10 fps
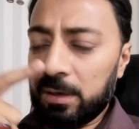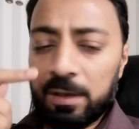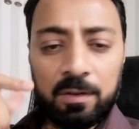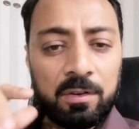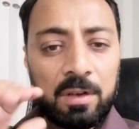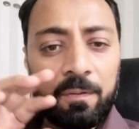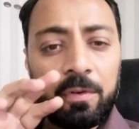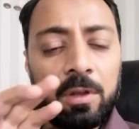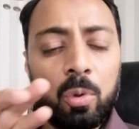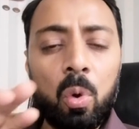सिर्फ
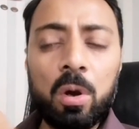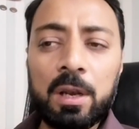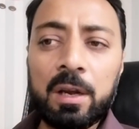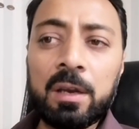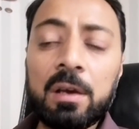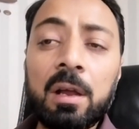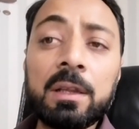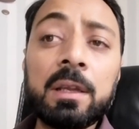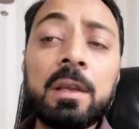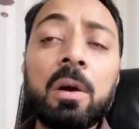ये दो कलर
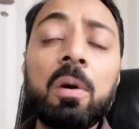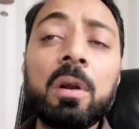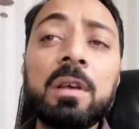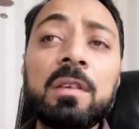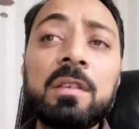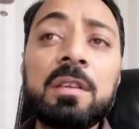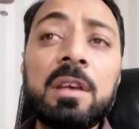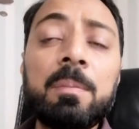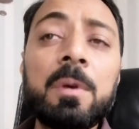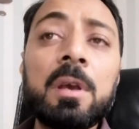निकालते थे और किसी
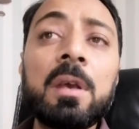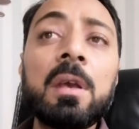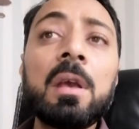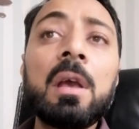भी